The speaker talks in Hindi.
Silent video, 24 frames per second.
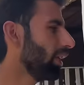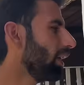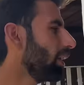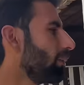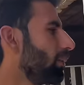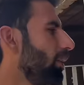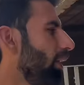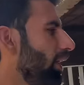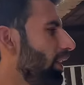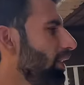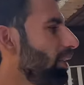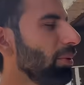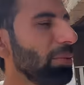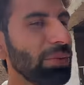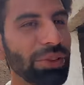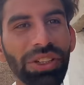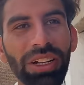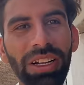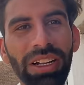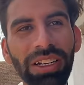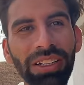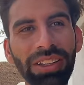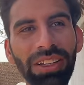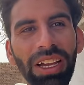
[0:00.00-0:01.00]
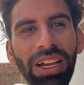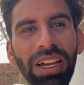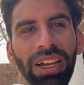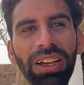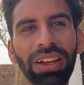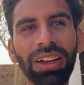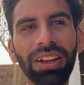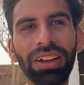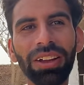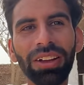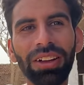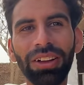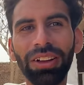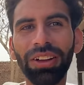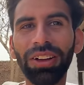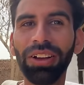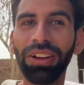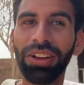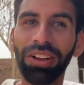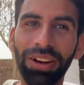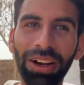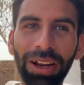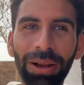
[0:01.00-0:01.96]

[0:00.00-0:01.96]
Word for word: यार वहाँ तो मुझे लगता है हाँ।